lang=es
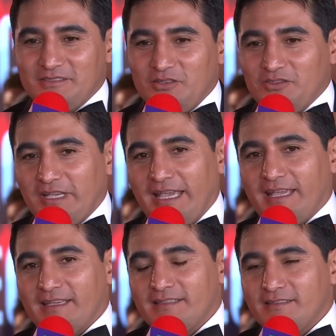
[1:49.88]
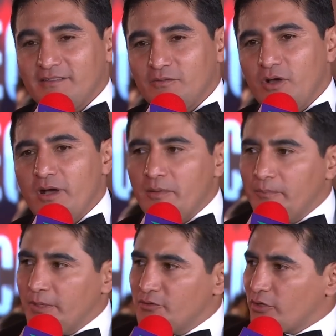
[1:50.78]
No sé. No,
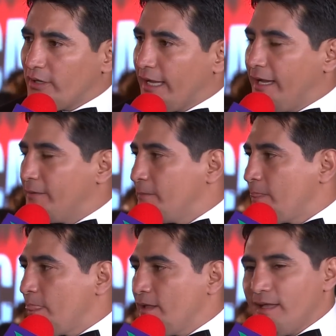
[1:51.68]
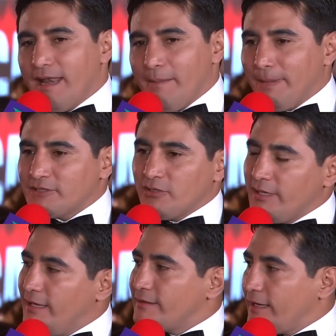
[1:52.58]
pues yo creo que la pasión
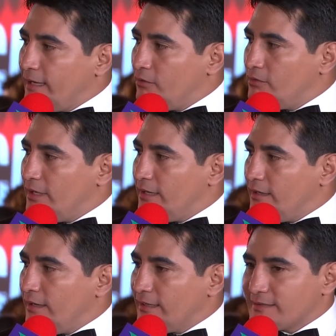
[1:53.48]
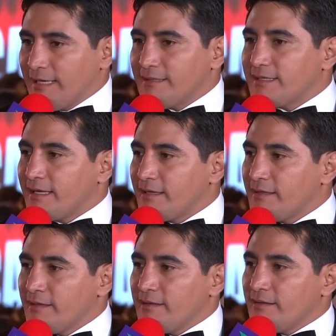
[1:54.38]
y la entrega, ¿no? las ganas de,
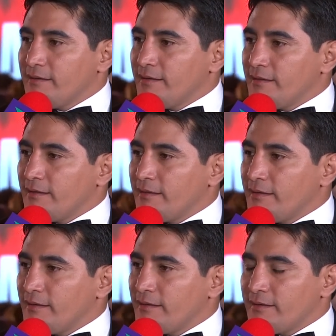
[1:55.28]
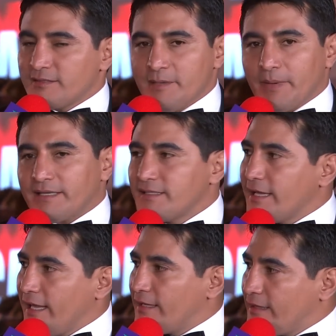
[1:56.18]
siempre
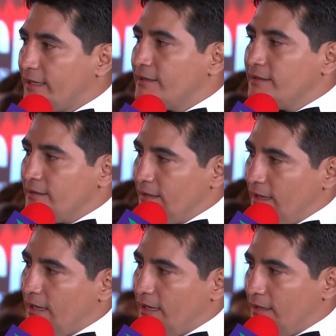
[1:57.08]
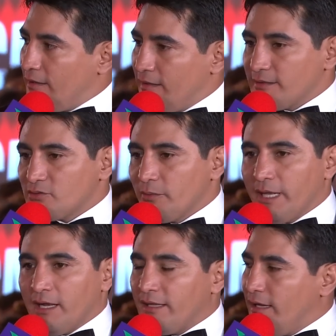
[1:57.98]
exigirte a,
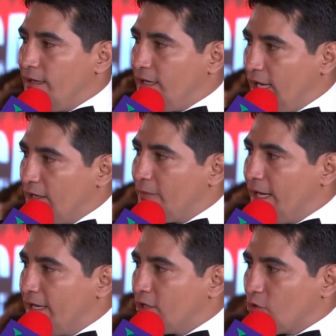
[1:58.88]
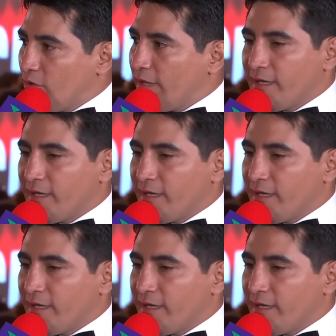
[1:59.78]
subir al, nivel y el tono